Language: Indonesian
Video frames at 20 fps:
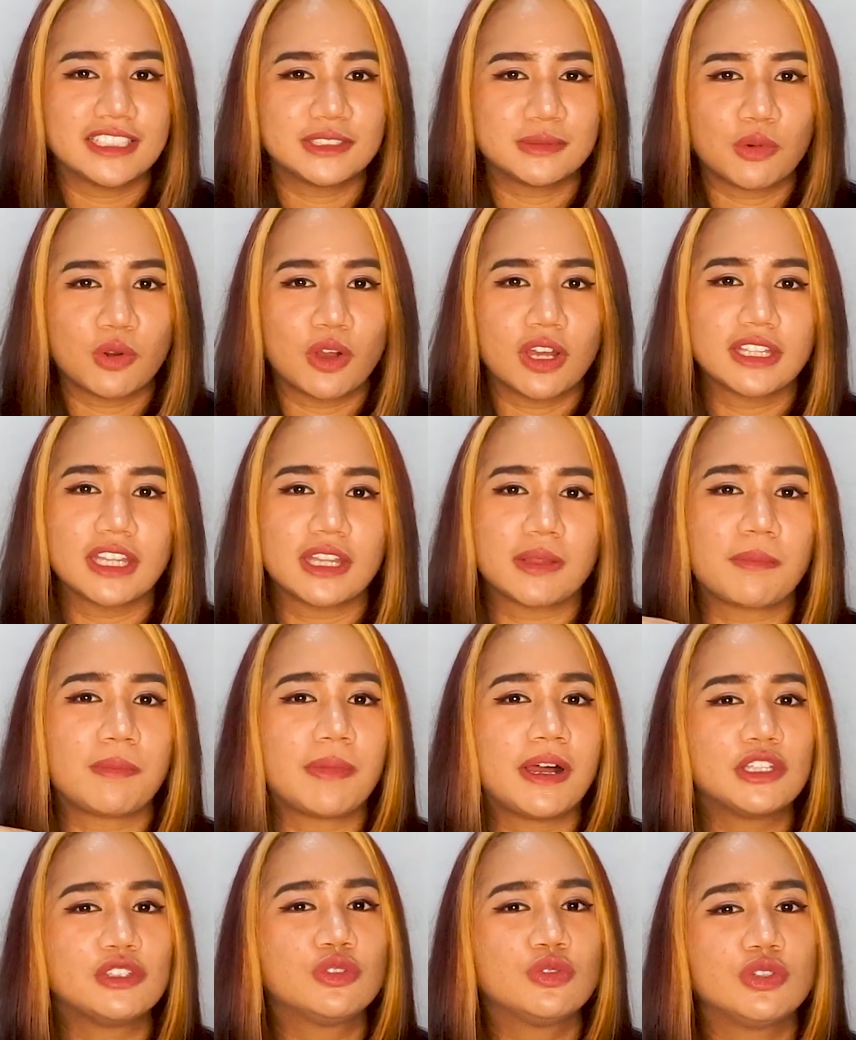Semoga tetap
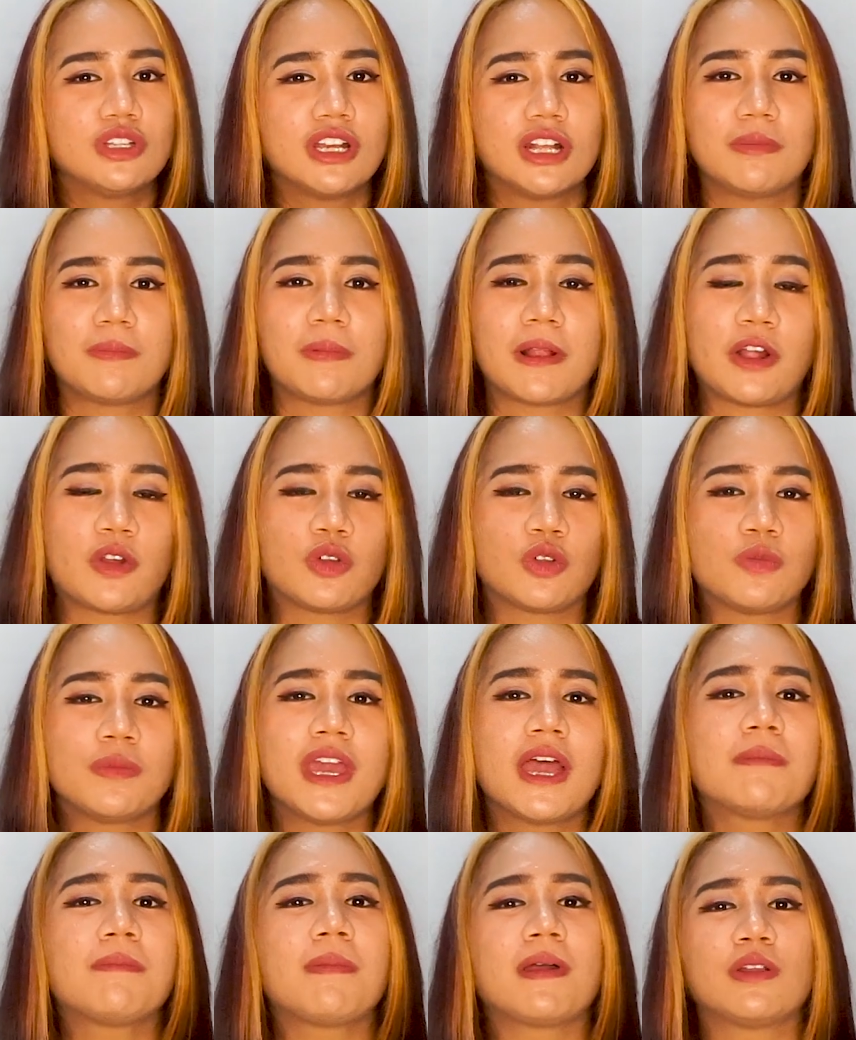maju dari
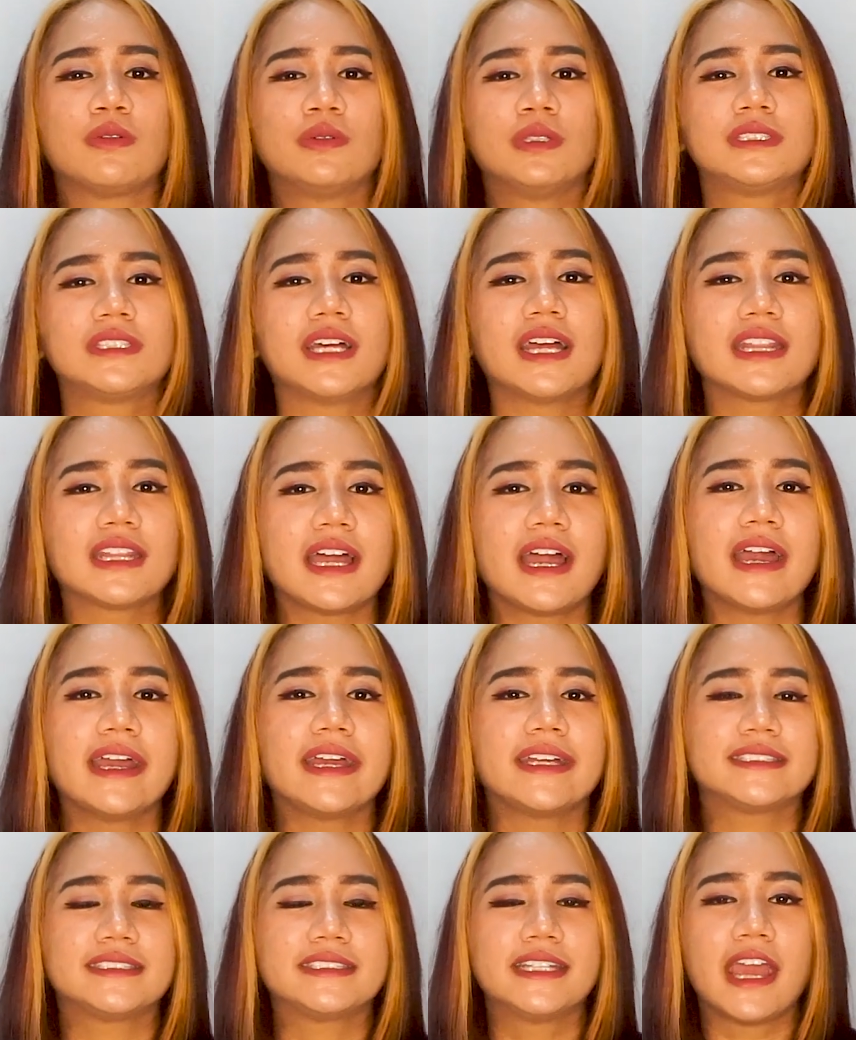perekonomian, pariwisata,
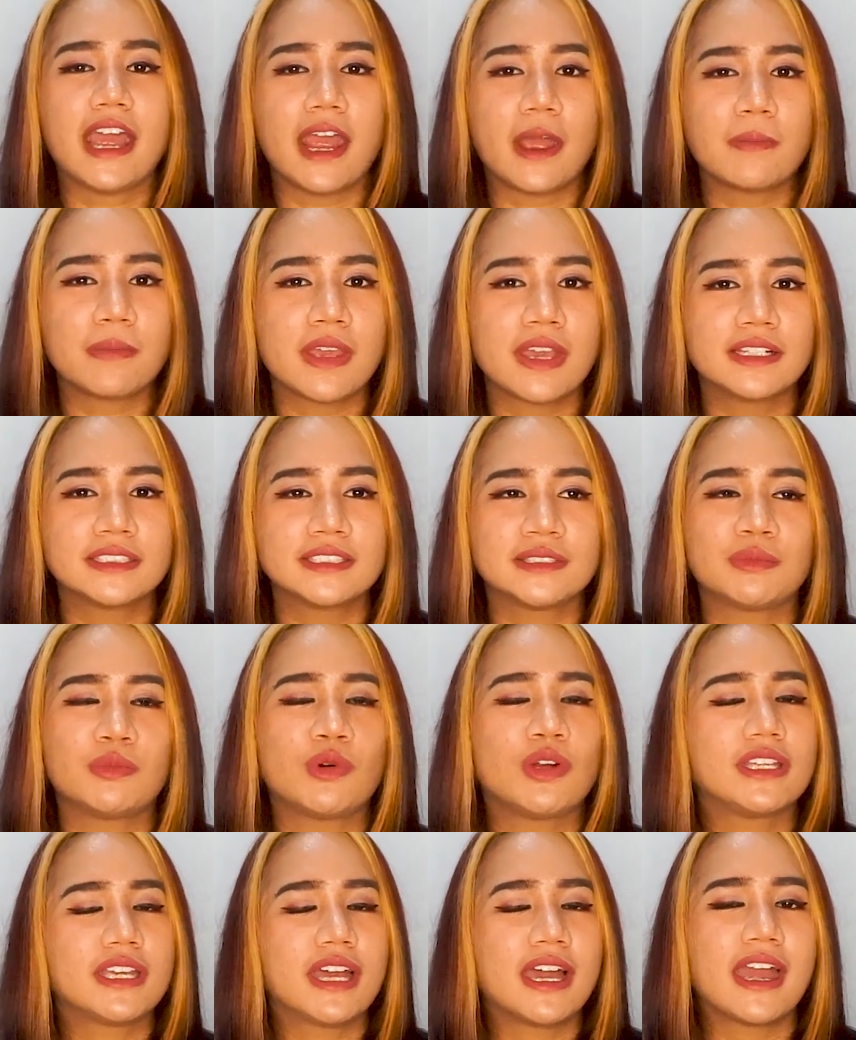SDM-nya,
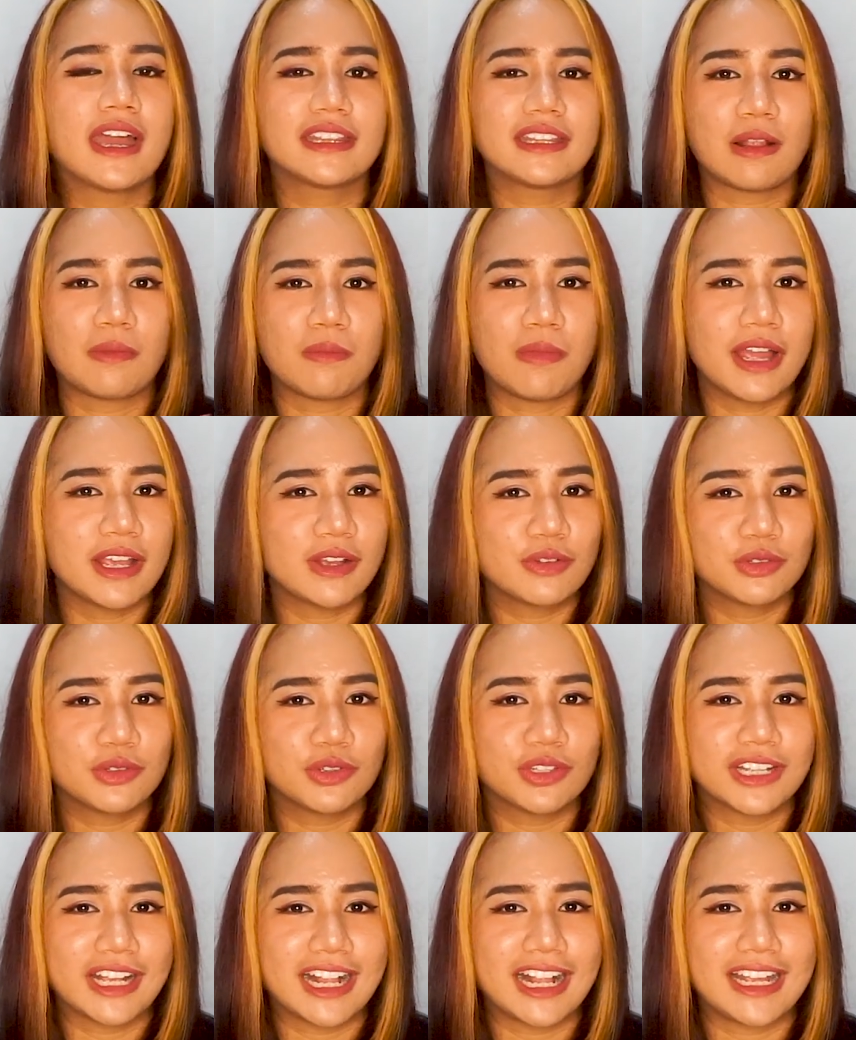semuanya yang terbaik untuk
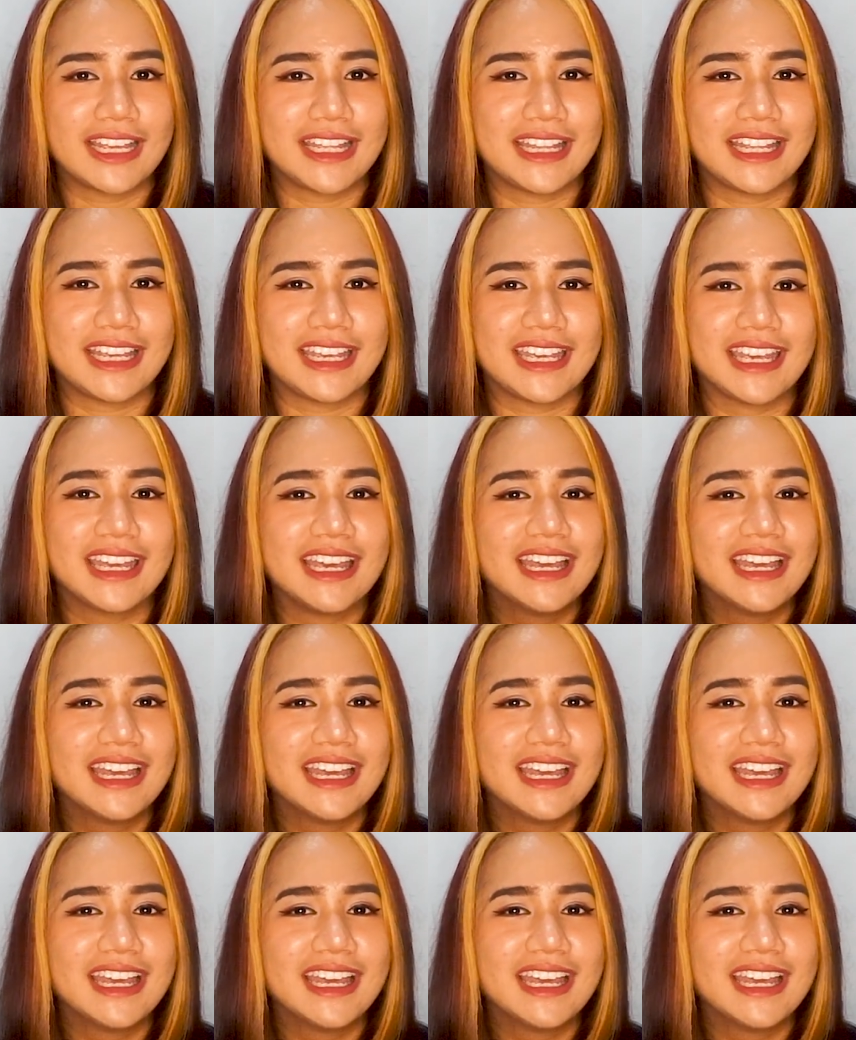negara ini.